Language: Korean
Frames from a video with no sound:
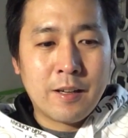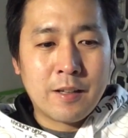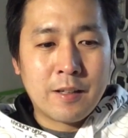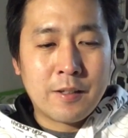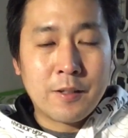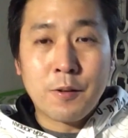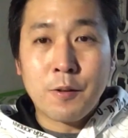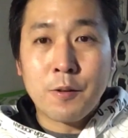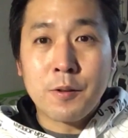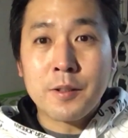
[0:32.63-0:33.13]

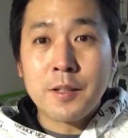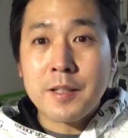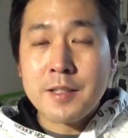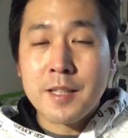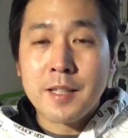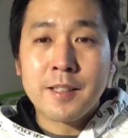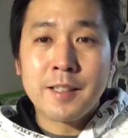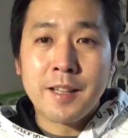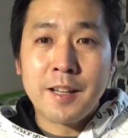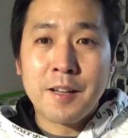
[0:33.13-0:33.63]
그거 그냥
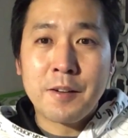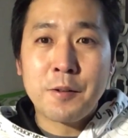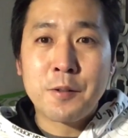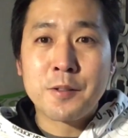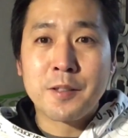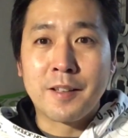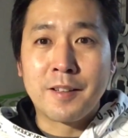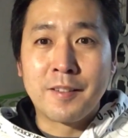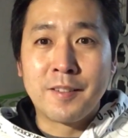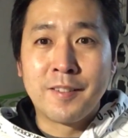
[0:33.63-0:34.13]
재탕한
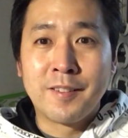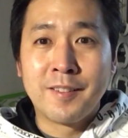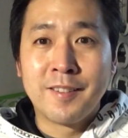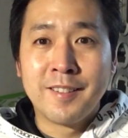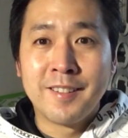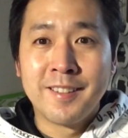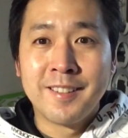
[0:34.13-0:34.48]
거잖아요.